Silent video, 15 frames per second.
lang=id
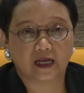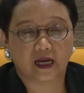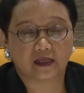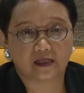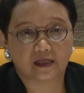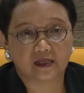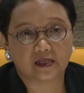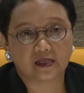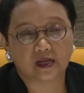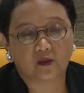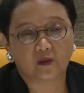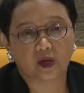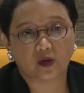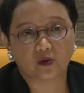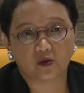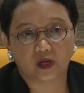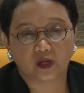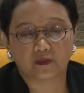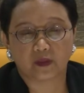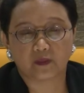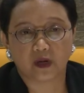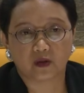saat ini sedang
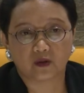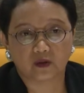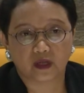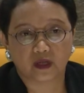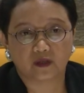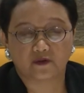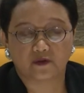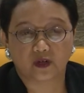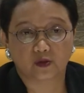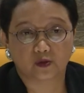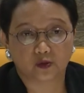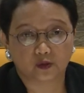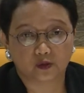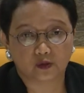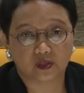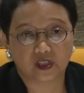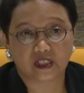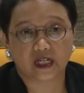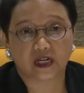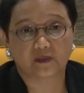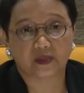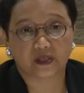melakukan pembangunan infrastruktur
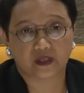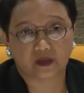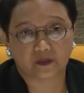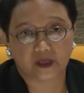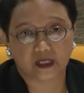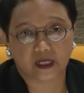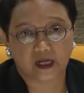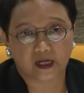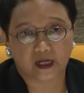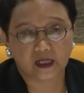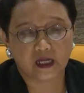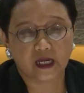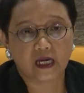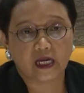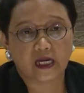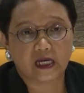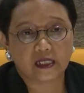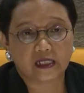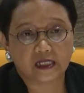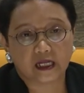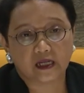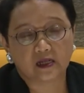secara besar-besaran
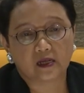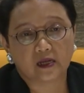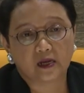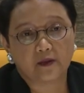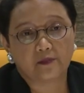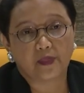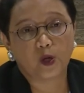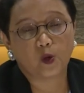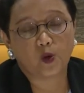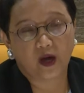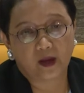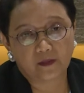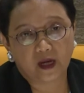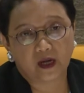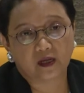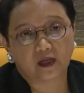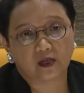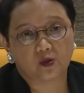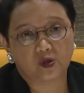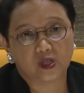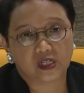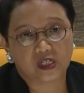dan BUMN
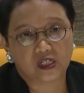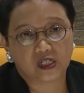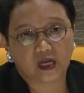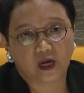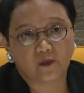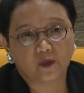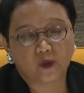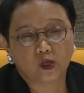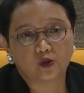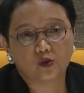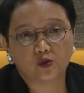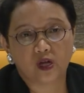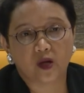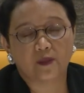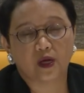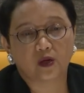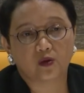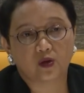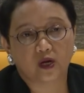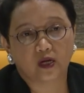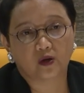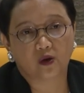Indonesia sudah
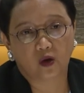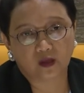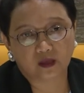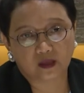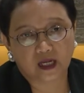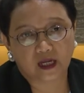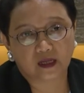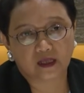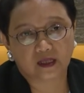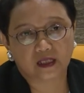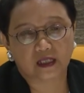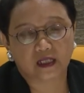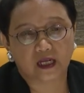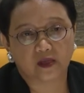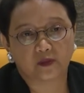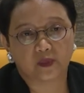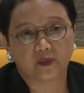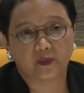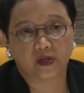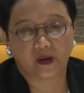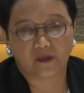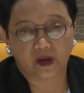melakukan kontak dengan
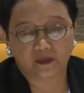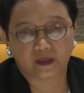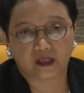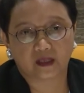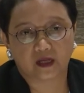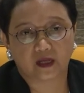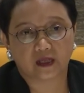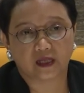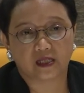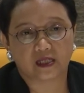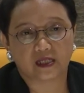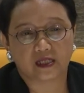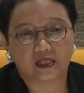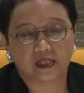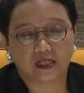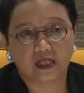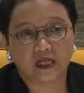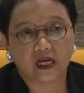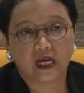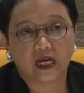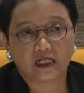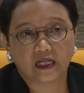beberapa mitranya di sini
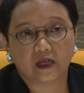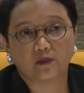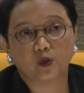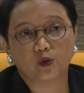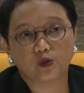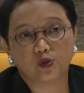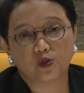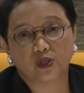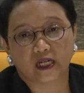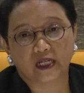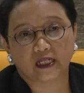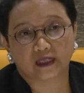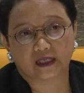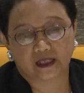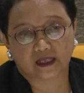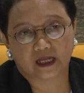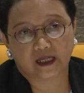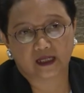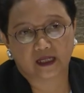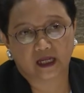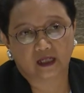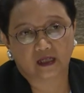dan menunjukkan
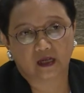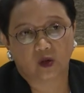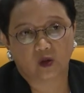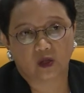ketertarikannya.